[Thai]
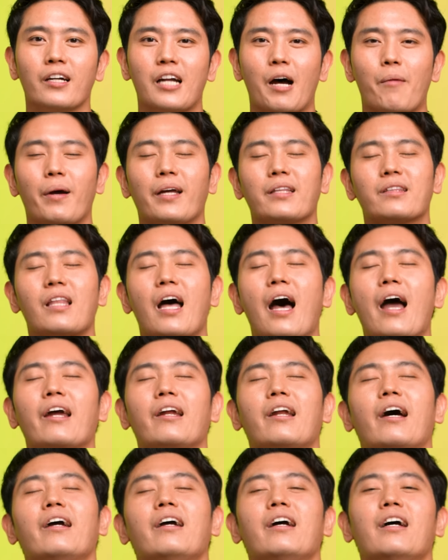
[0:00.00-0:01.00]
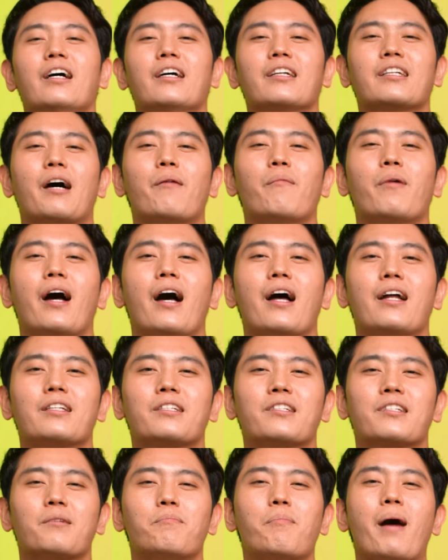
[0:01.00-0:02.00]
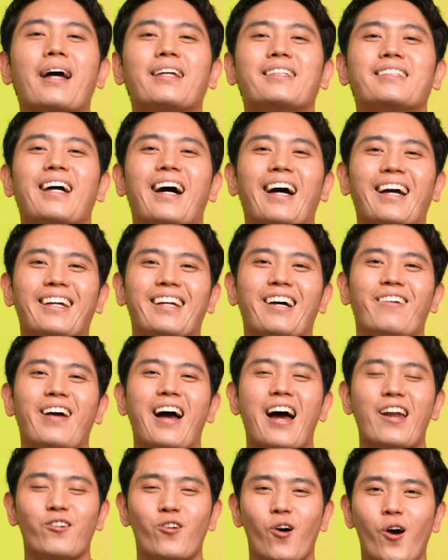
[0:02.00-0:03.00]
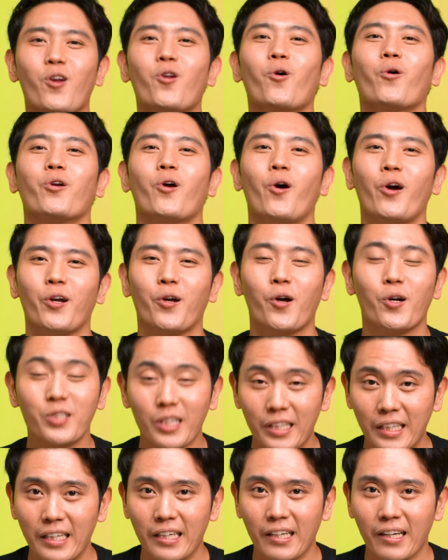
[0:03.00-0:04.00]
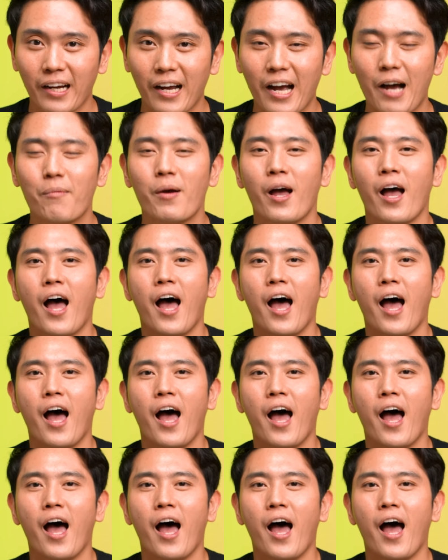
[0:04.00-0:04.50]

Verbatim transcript: ทำให้ไตได้ทำงานสบายใจทำงานน้อยลงหน่อยก็จะดีนะครับ